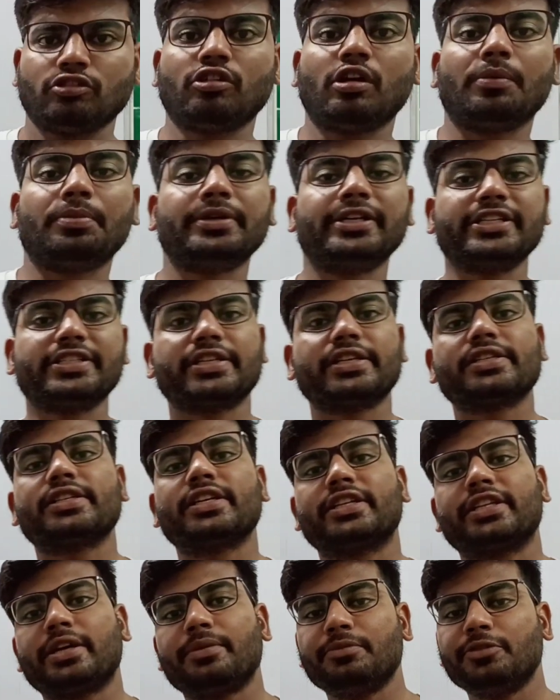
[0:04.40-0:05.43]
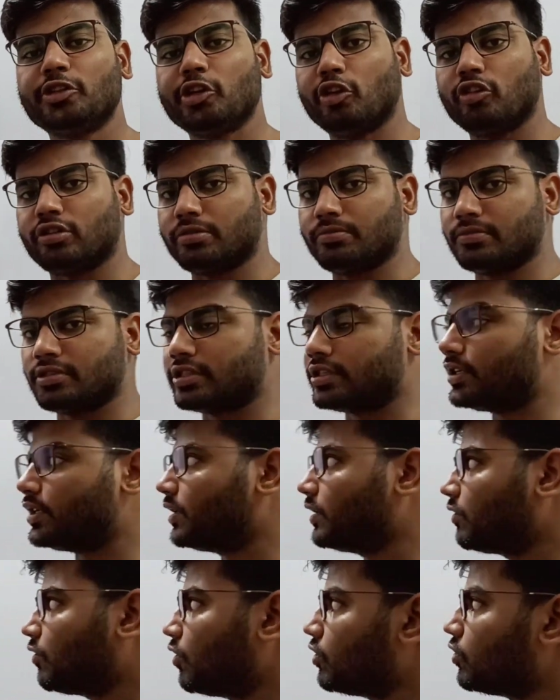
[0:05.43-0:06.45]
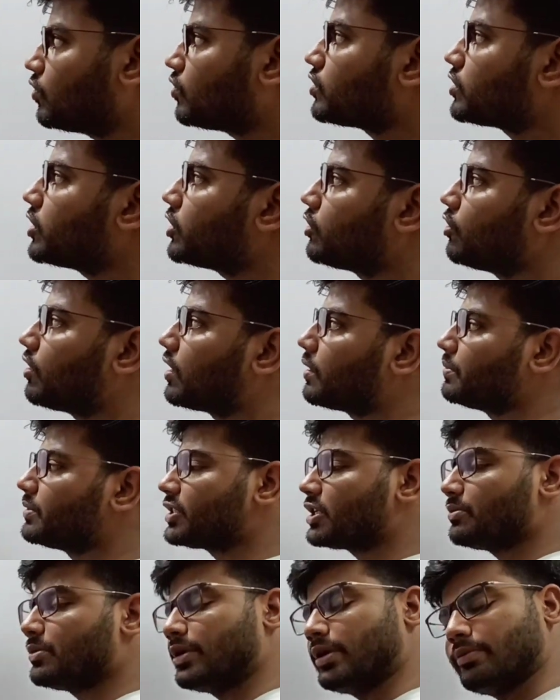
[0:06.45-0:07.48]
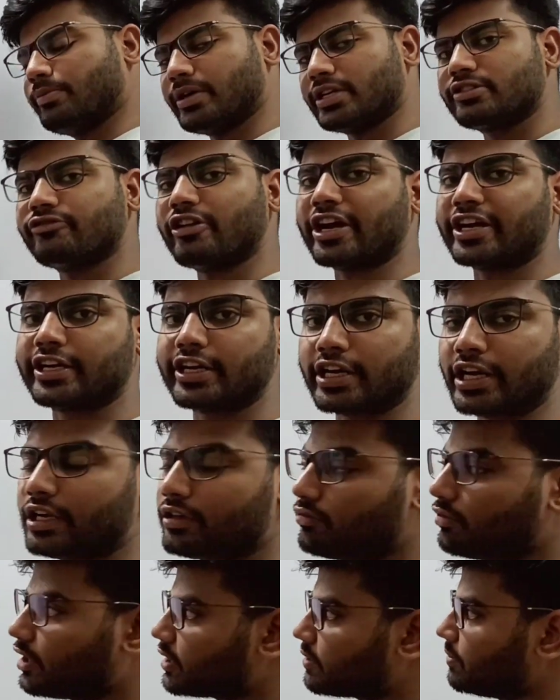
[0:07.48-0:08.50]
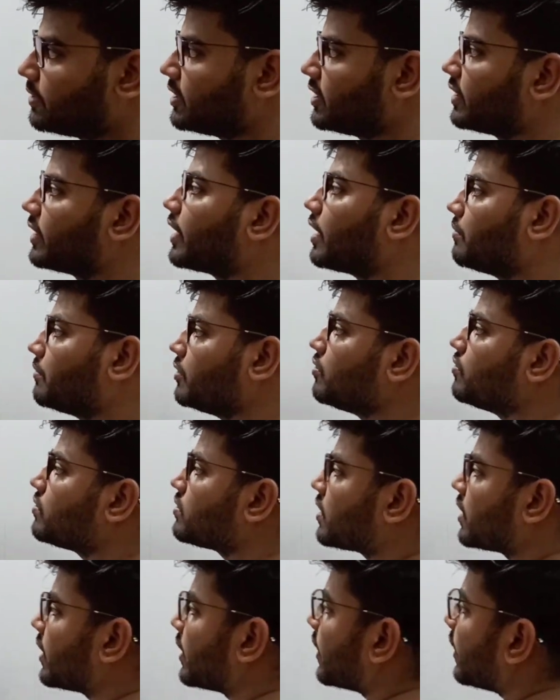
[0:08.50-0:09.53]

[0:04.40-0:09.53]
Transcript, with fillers: देखो आप डिस्कस करते हैं हम थ्योरम्स कौन कौन सी थ्योरम्स है हमारे पास वेक्टर कैलकुलस में जिनका हम यूज़